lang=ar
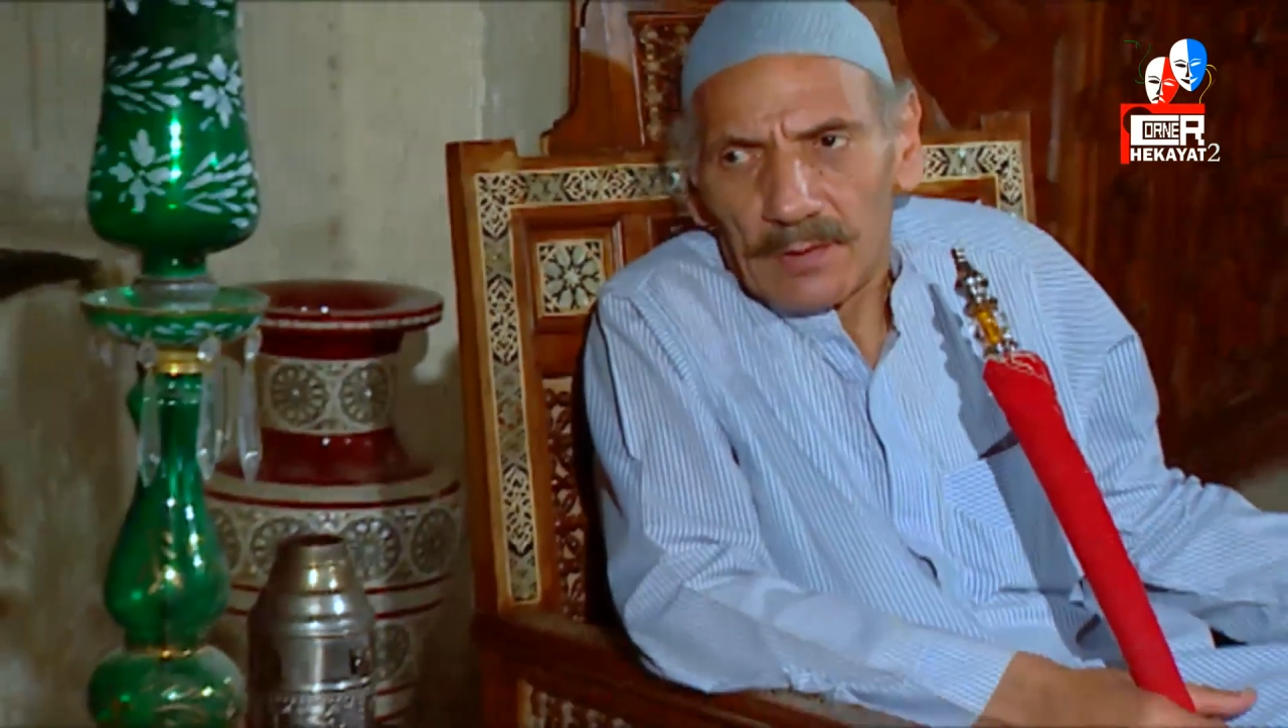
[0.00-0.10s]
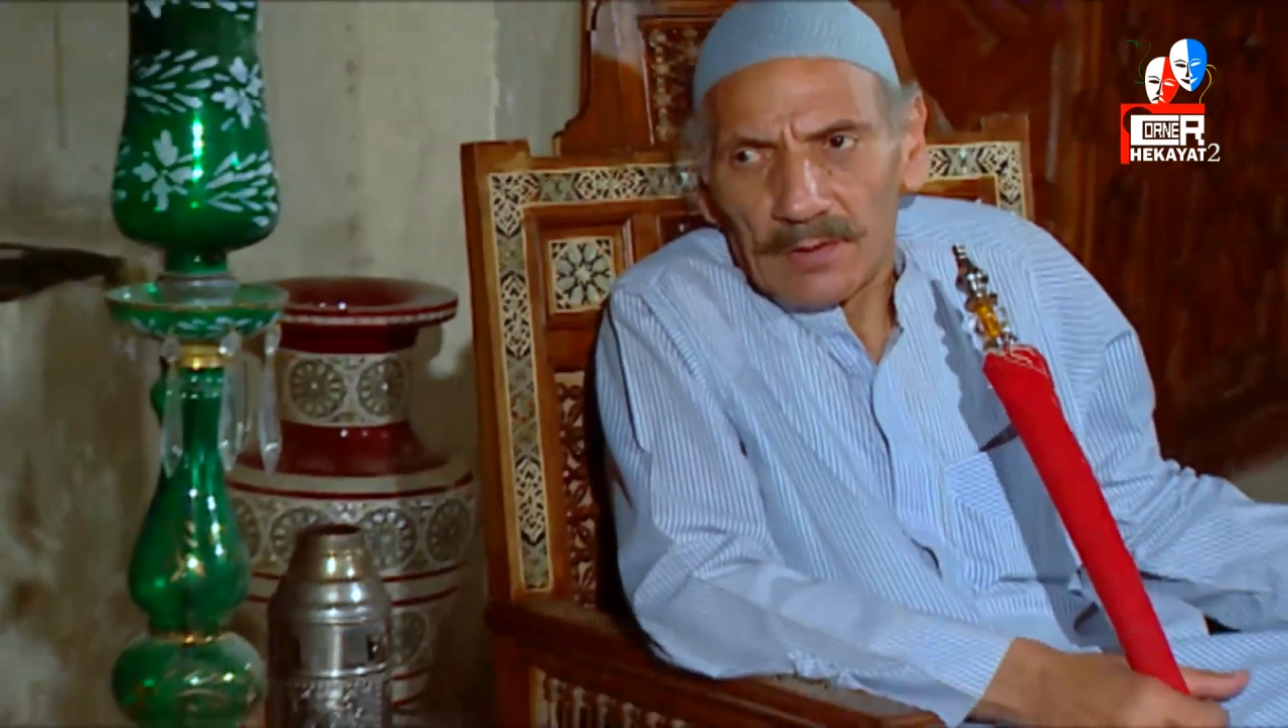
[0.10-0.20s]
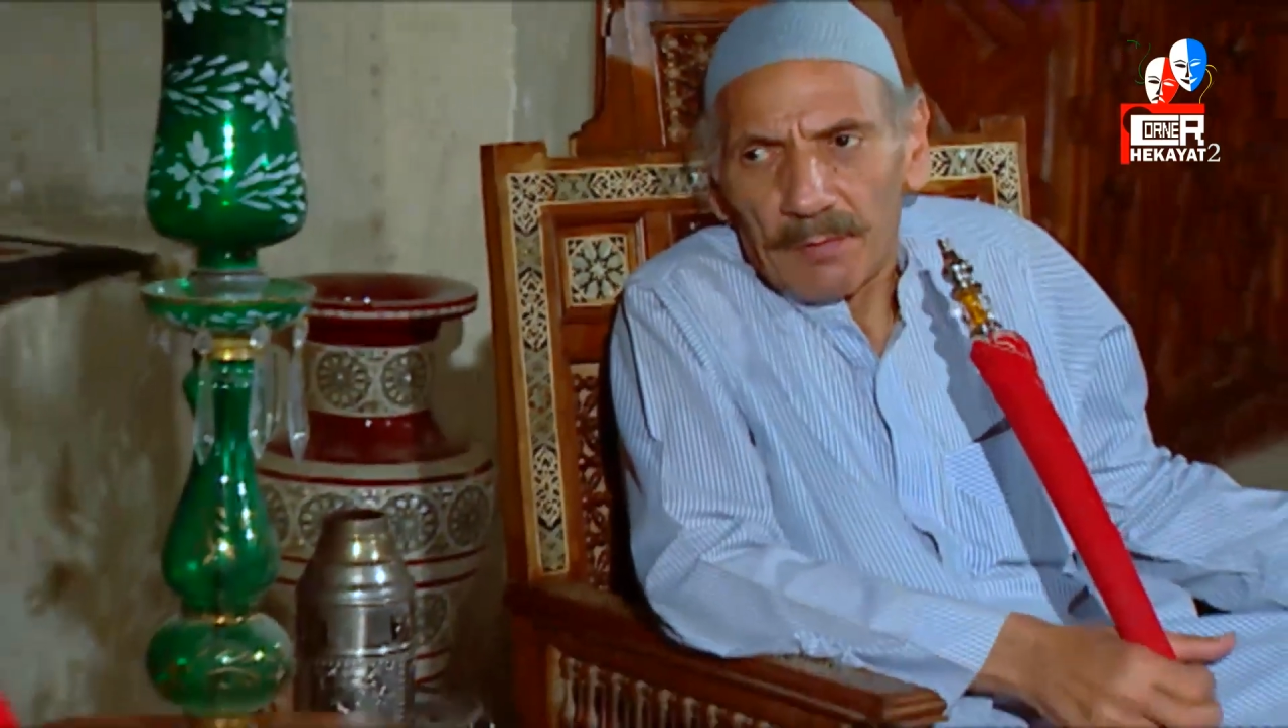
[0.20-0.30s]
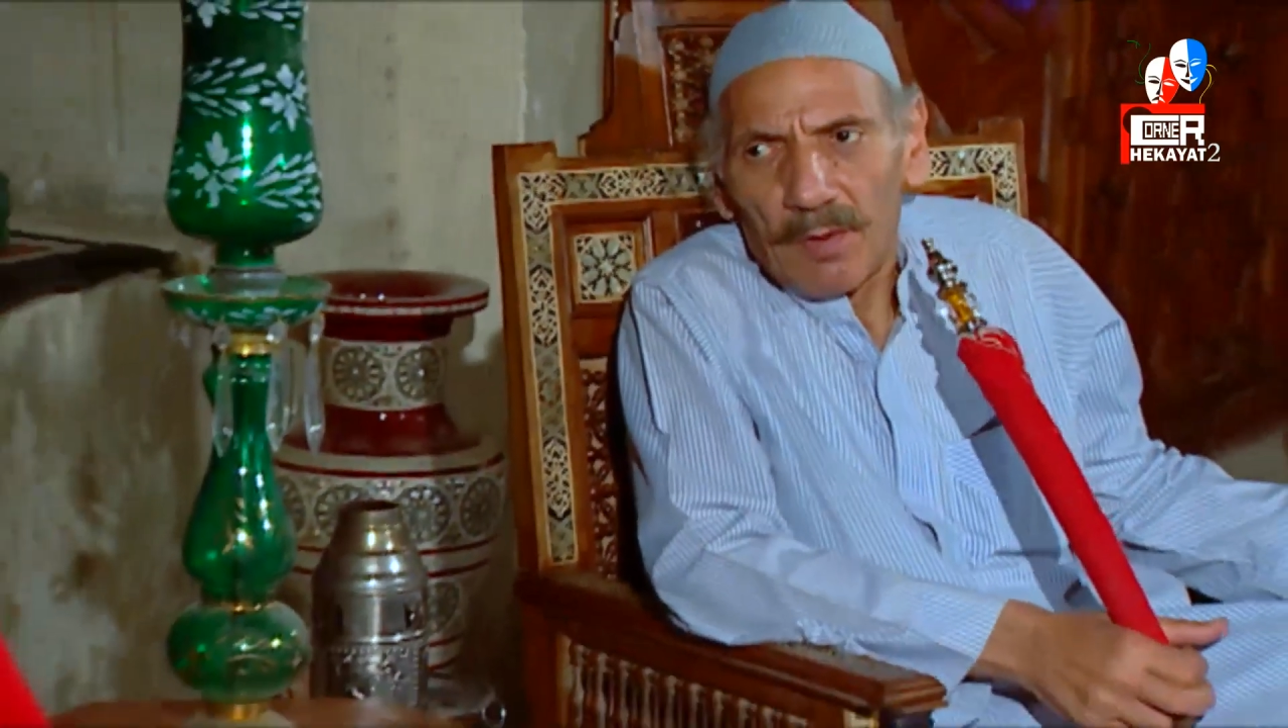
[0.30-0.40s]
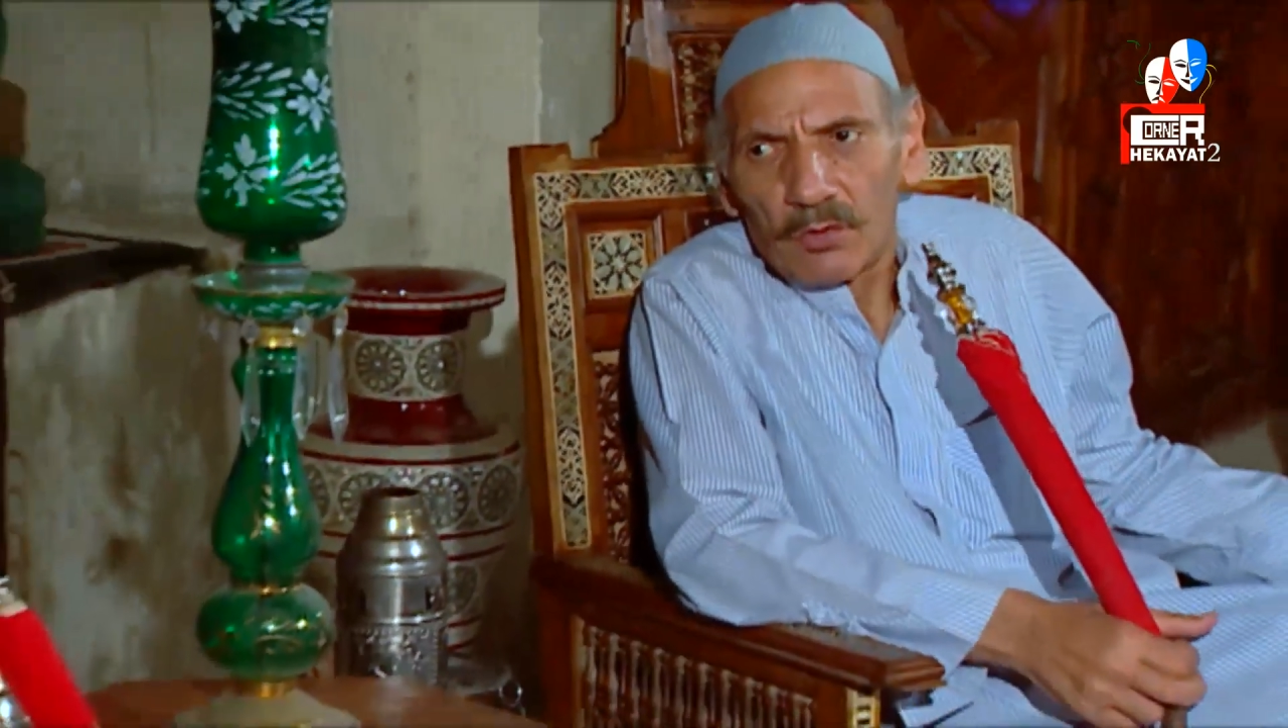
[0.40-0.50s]
ده
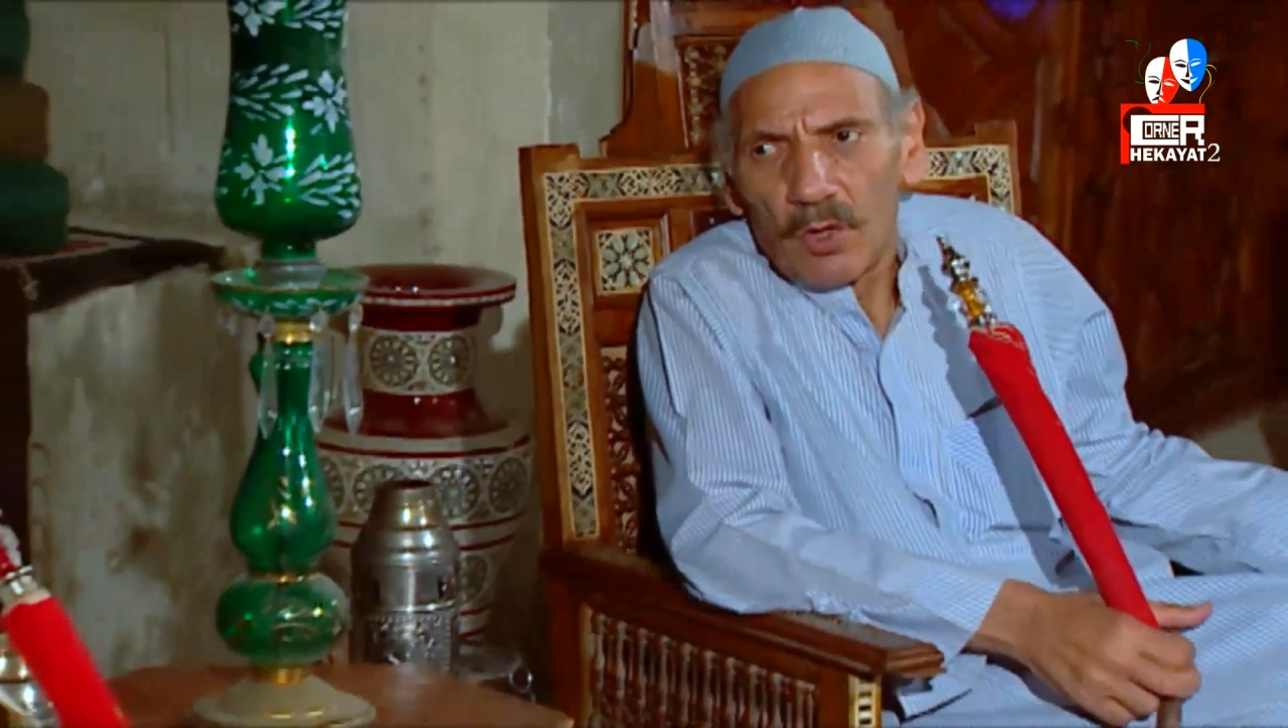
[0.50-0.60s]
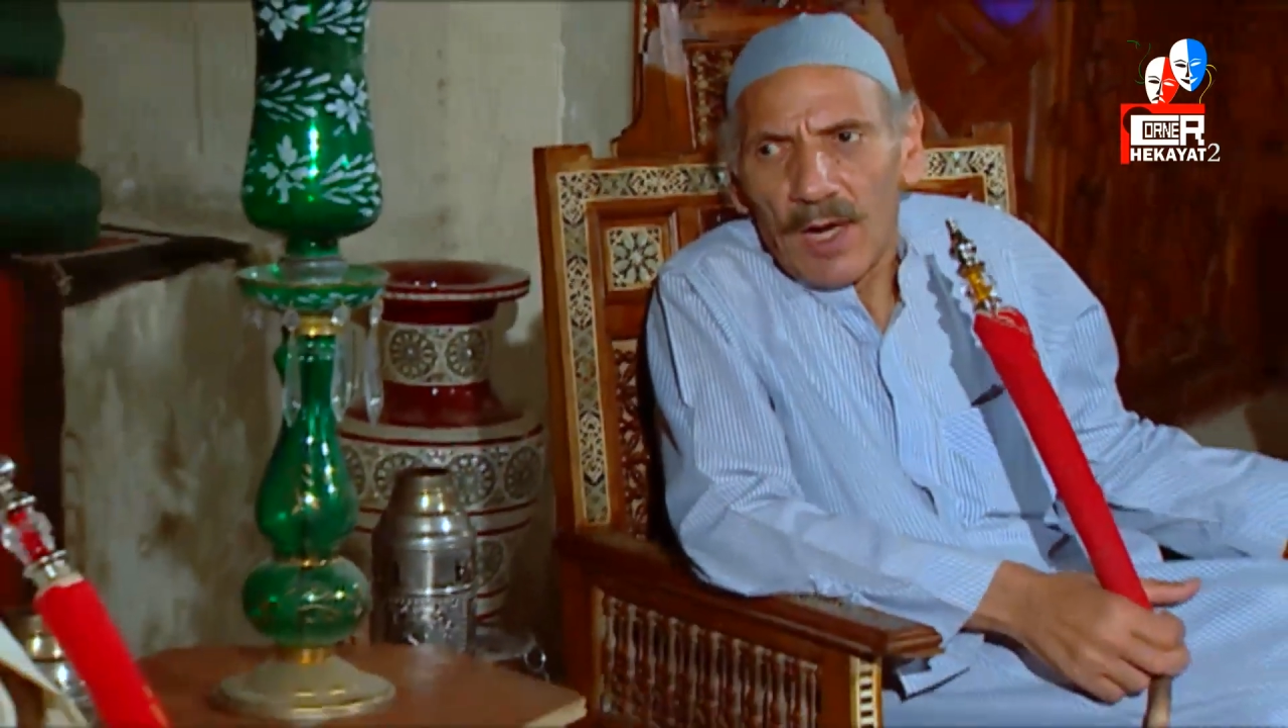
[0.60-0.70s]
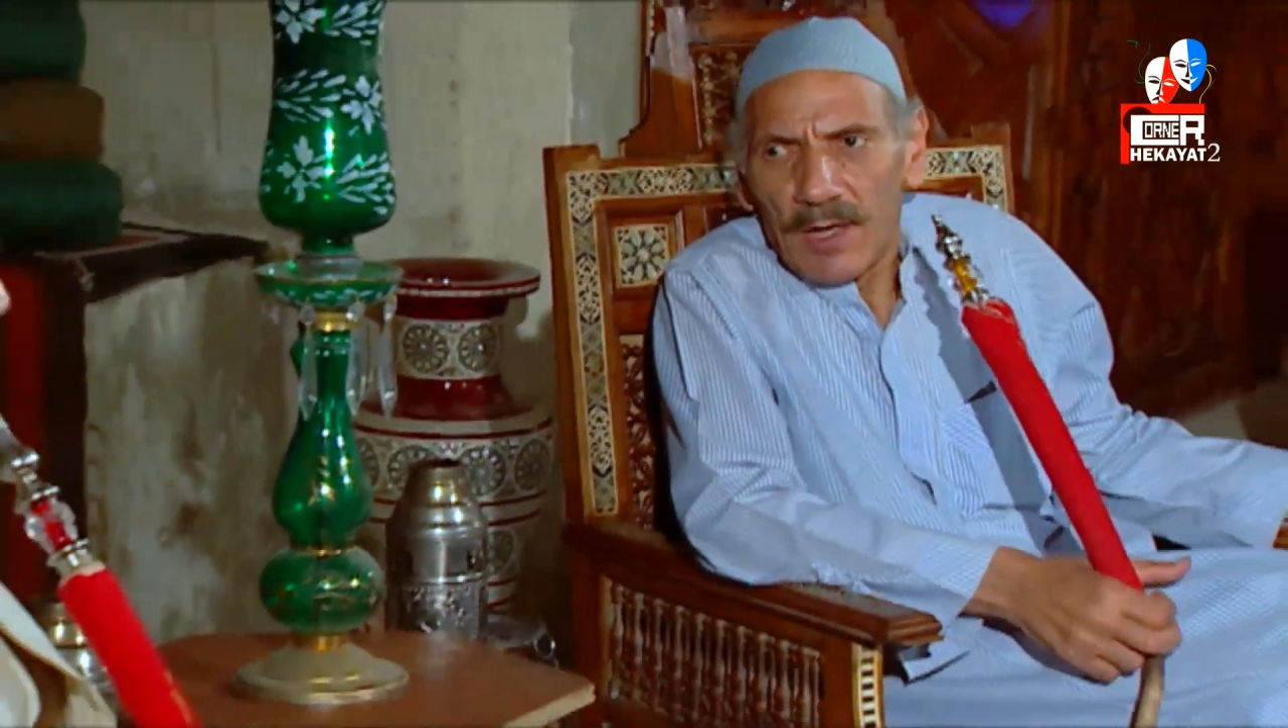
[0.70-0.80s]
موضوع